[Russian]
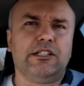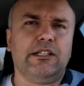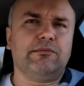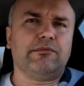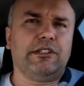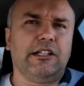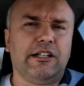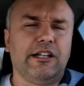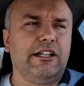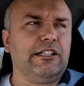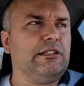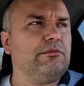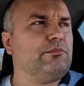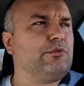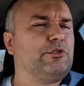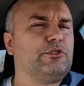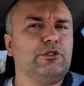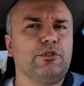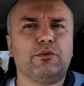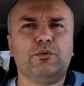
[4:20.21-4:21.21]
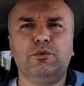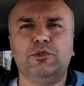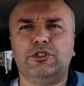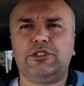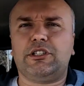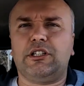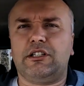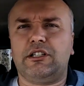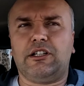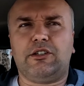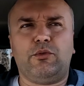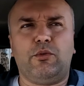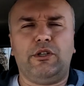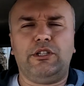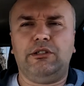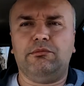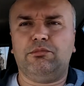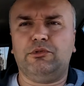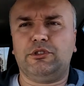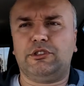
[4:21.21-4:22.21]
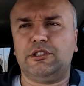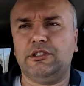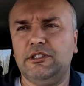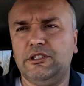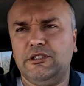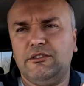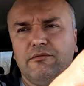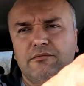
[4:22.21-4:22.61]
там какая-нибудь ручка, какой-нибудь,